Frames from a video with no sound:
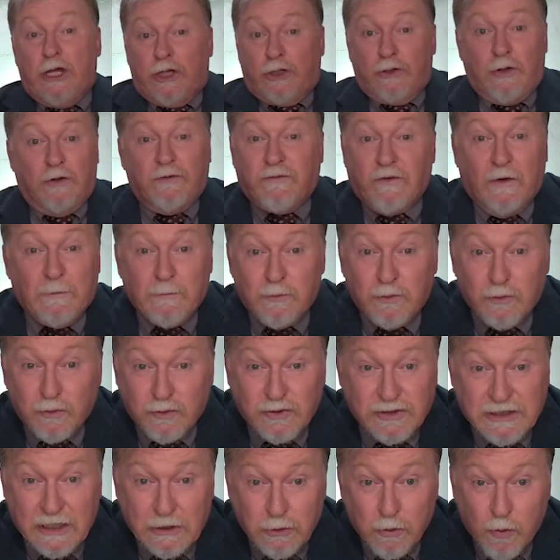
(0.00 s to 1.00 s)
Nós vamos
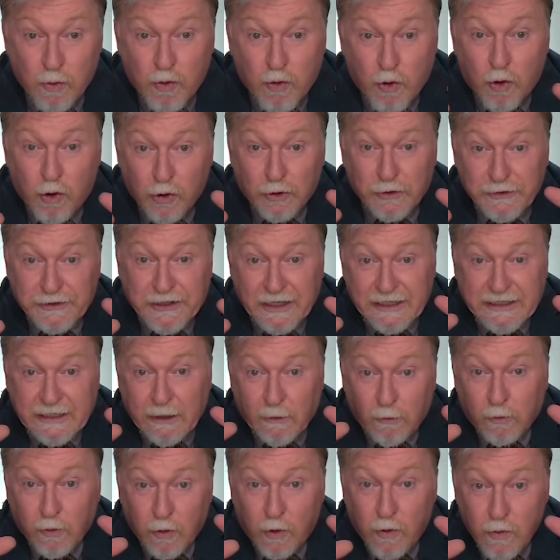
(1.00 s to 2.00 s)
nos dando conta que
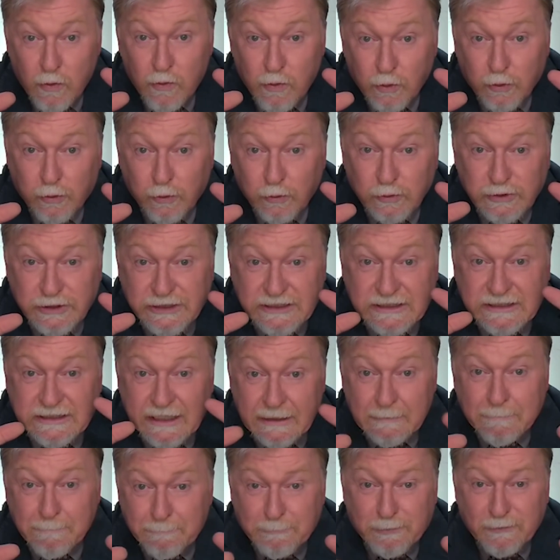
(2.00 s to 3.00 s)
ao longo dos
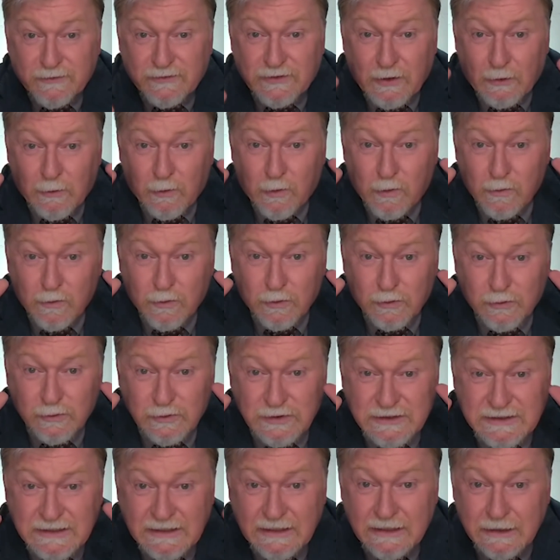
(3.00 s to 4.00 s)
tempos, ao longo
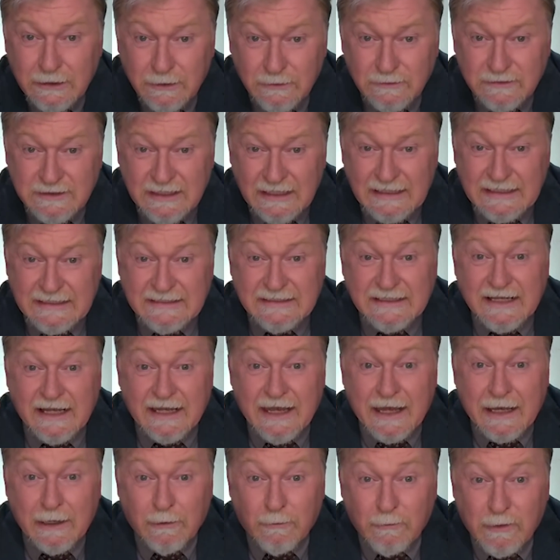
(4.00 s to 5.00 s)
dos anos, eles
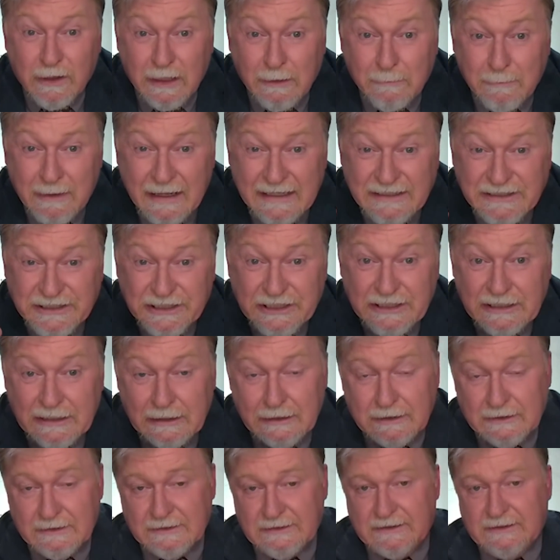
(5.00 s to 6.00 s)
criaram
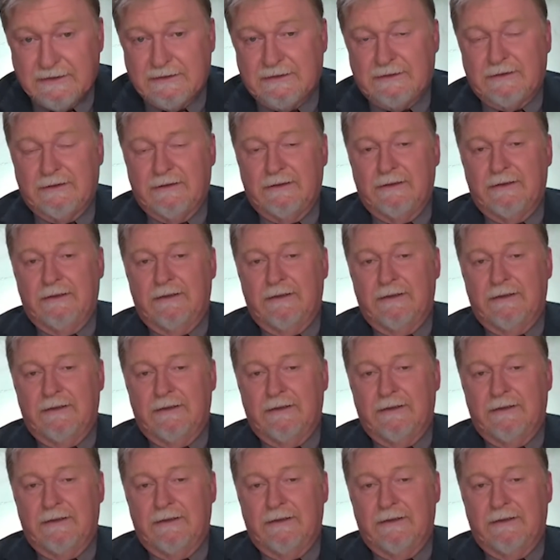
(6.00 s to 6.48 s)
armadilhas.